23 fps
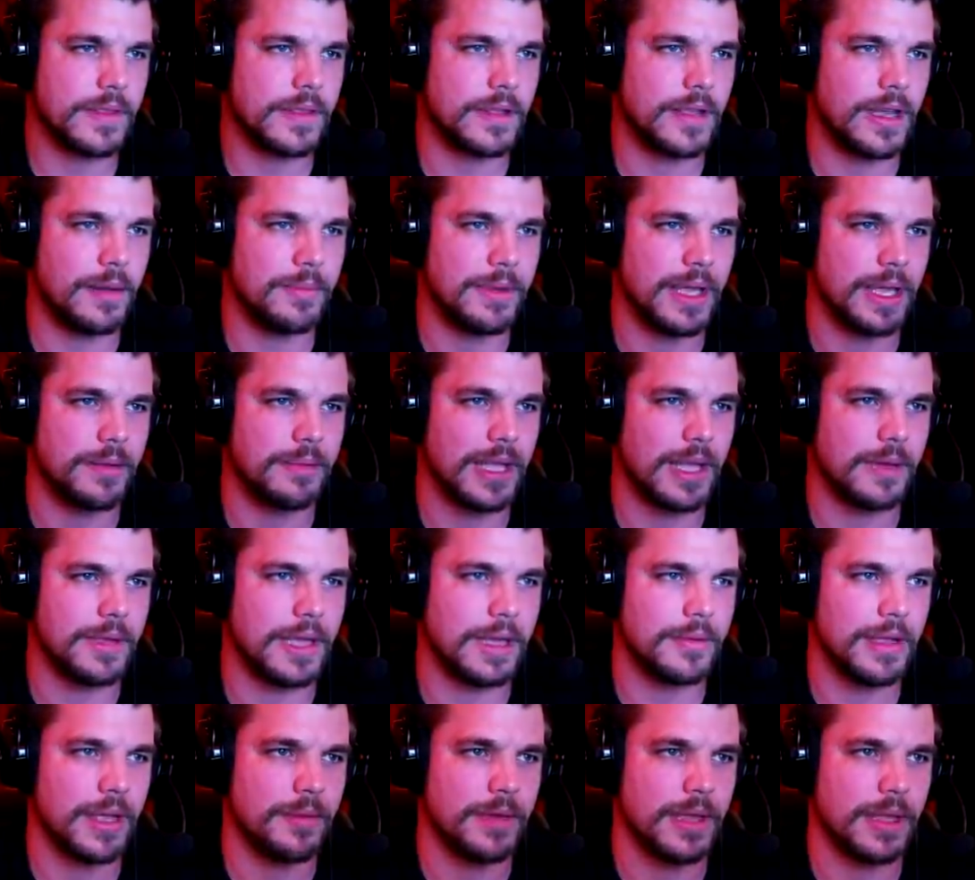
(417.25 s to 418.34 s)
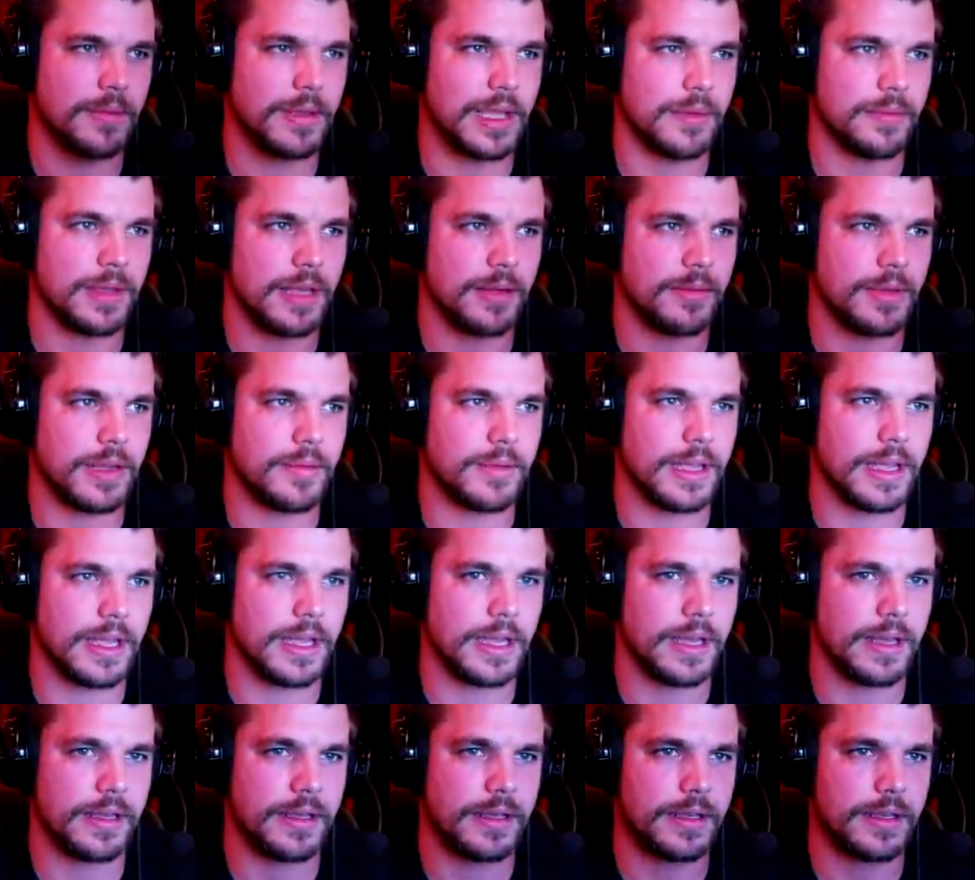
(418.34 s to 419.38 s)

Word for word: Merde, merde, merde, merde, merde, merde, merde, merde, merde.